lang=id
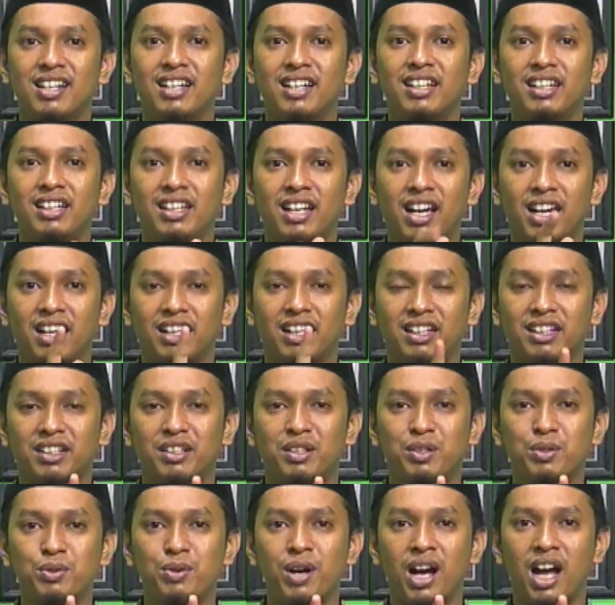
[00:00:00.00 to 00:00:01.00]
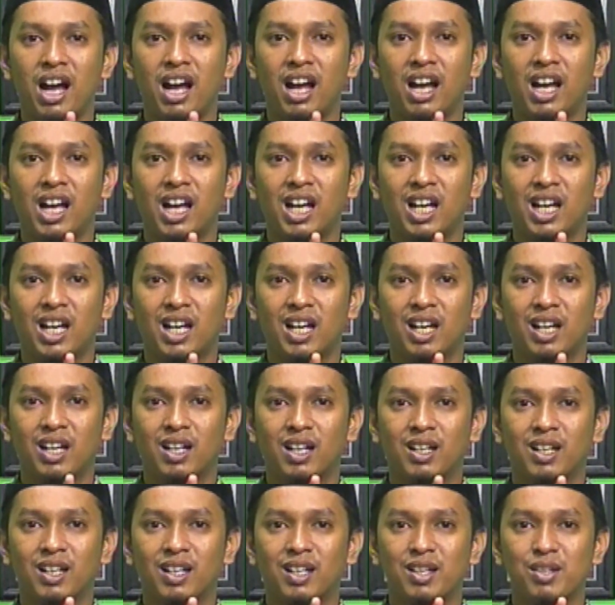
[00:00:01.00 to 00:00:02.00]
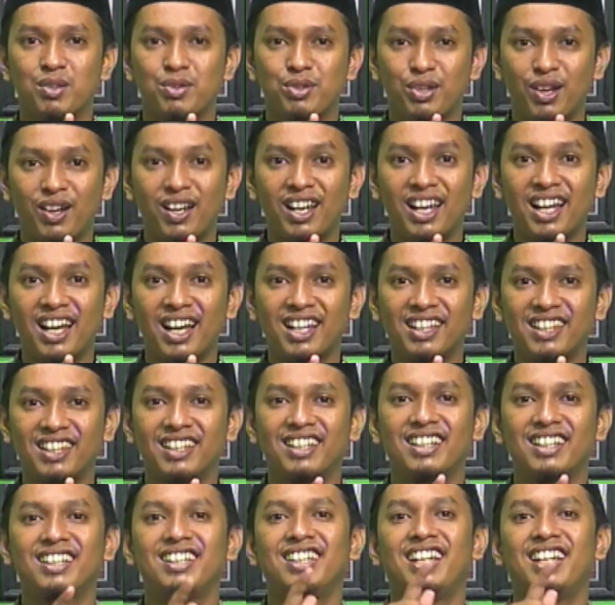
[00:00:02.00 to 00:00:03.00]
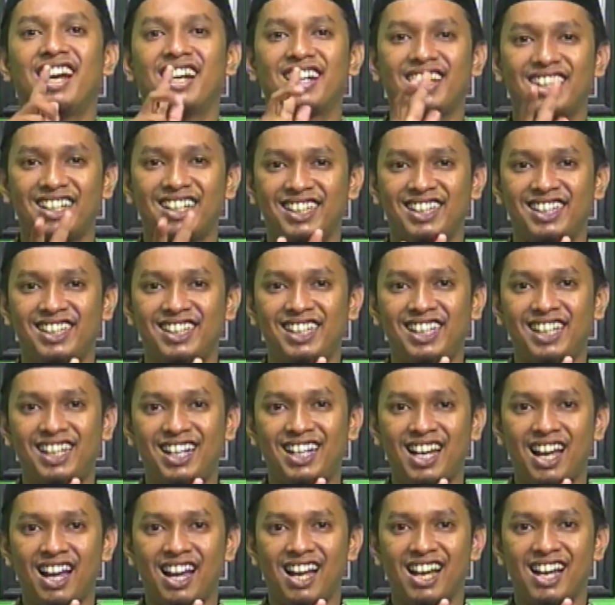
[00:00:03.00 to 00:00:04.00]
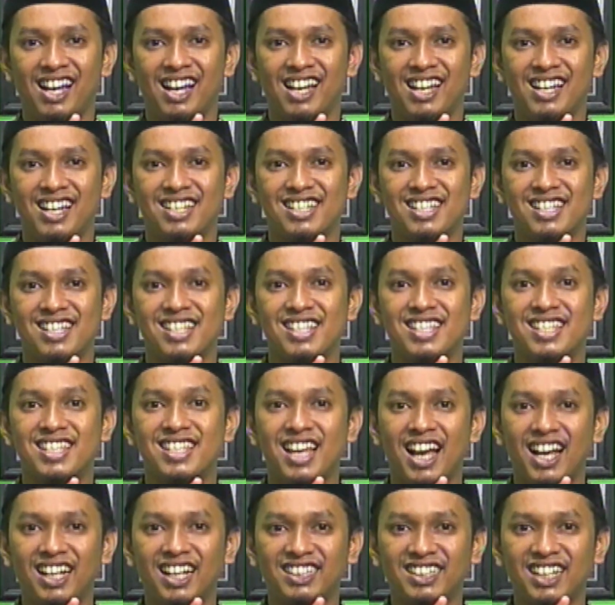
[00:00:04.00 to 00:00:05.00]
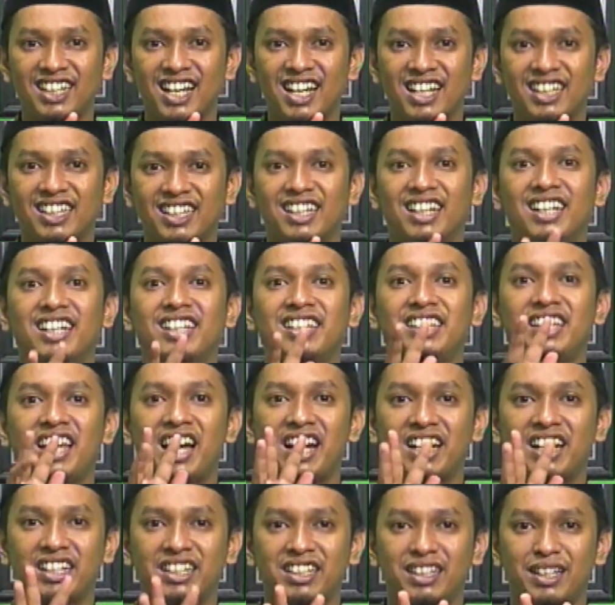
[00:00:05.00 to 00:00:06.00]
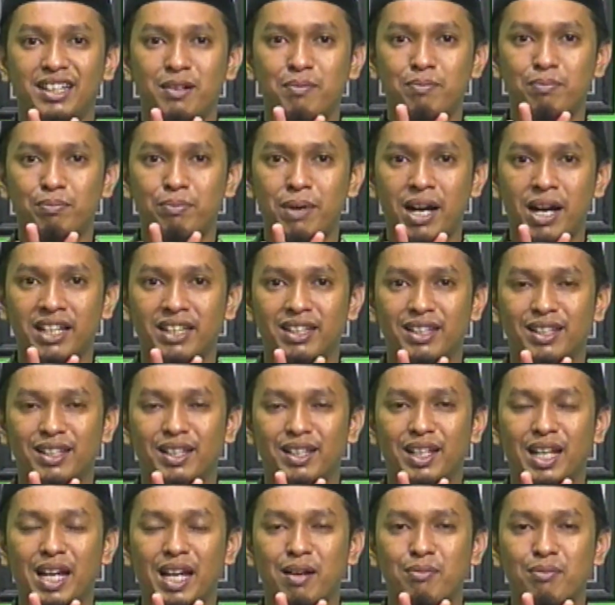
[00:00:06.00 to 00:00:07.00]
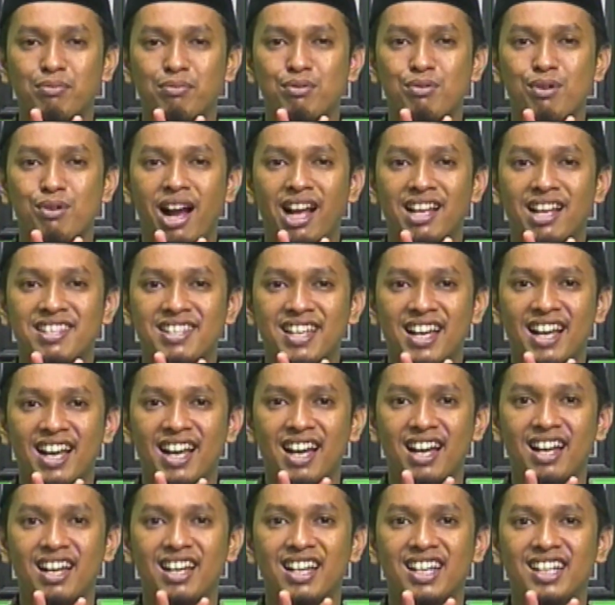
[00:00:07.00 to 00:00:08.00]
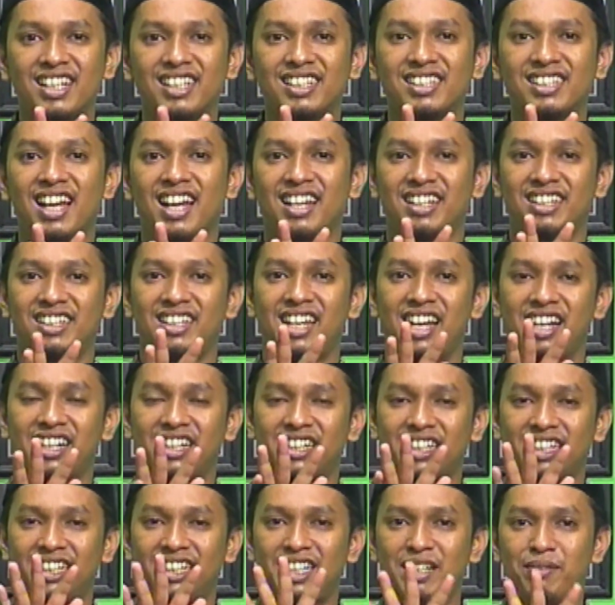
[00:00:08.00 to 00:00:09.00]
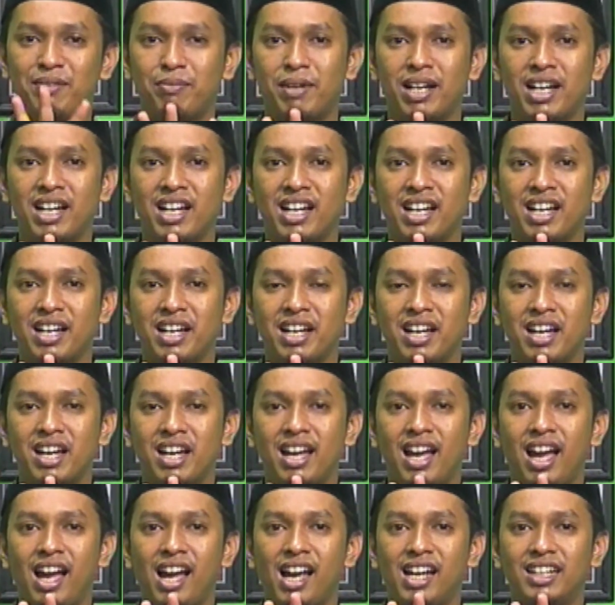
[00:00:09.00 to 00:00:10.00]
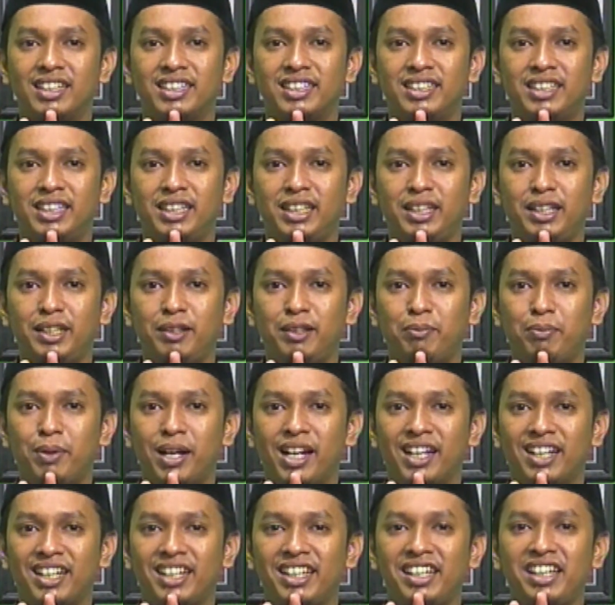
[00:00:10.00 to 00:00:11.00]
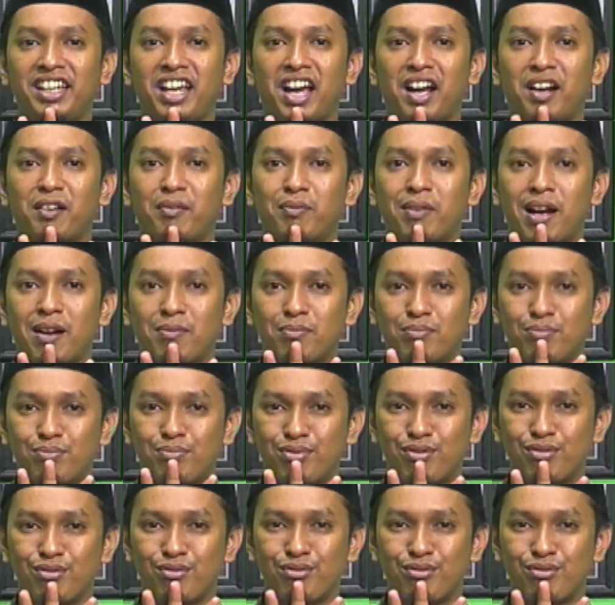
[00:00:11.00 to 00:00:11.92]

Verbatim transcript: Yang kedua, sholat yang ketiga zakat, yang keempat puasa, dan yang kelima haji bagi yang mampu.